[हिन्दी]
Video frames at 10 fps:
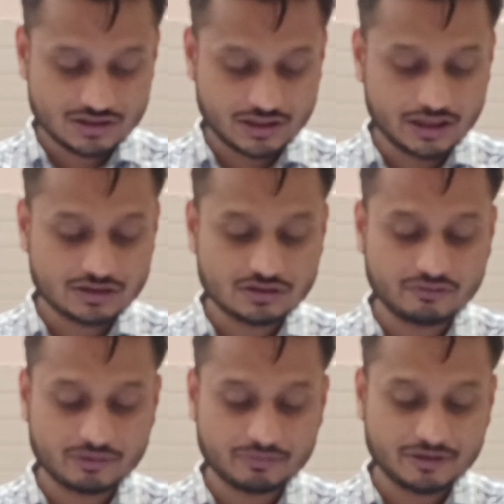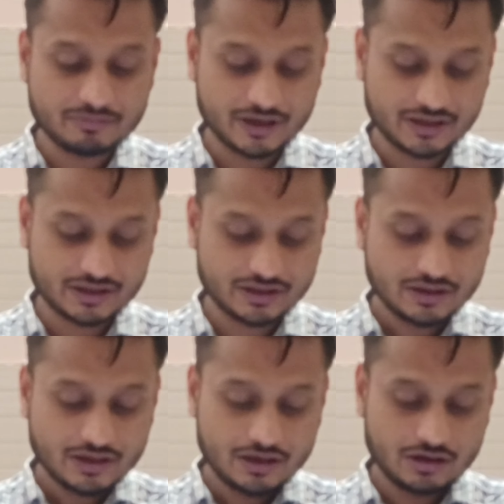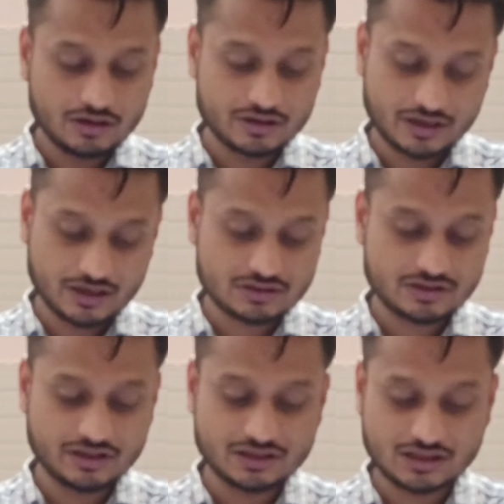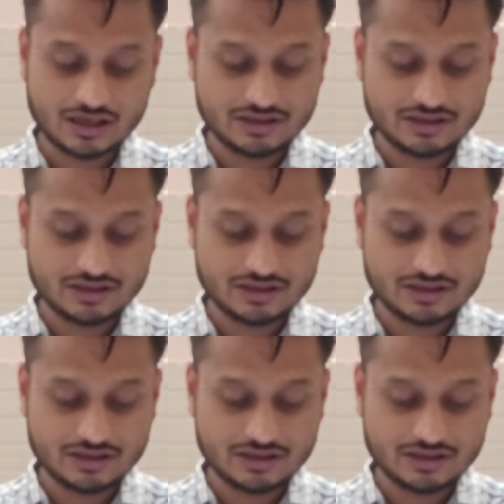सेल्स गवर्नमेंट बैंकिंग ट्रस्ट ये सारी